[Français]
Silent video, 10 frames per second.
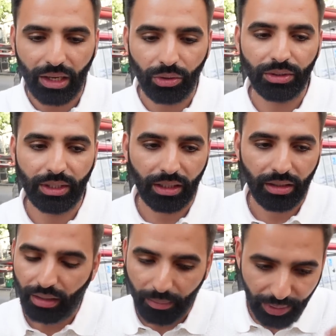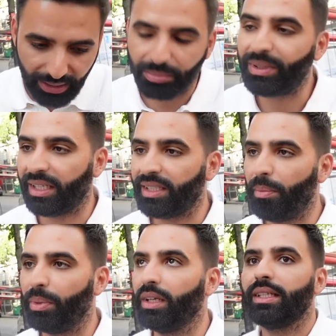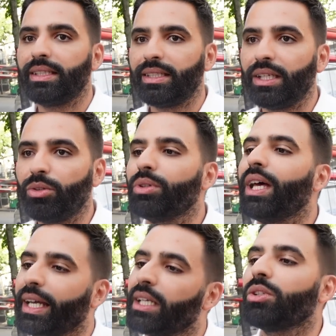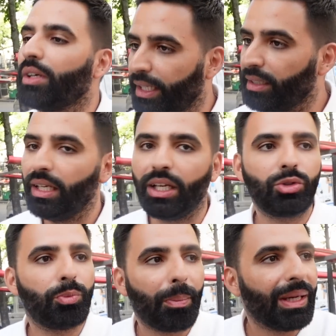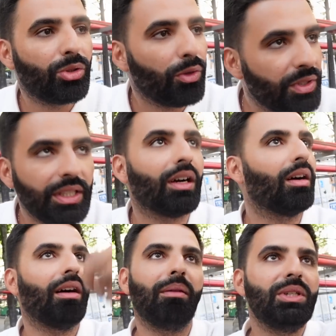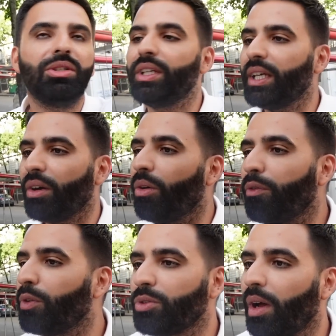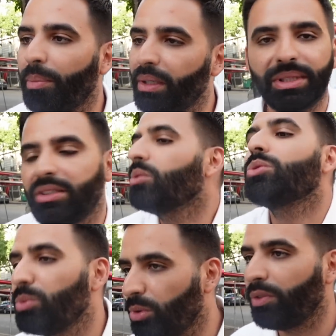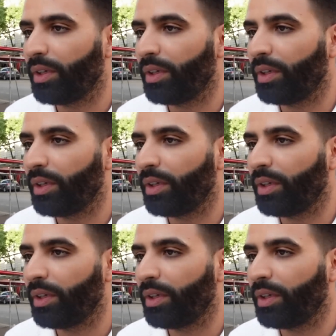à retenir, principe très simple, c'est qu'on n'a rien sans rien et que tu ne peux pas devenir euh, millionnaire en faisant appel parce que sinon tout le monde le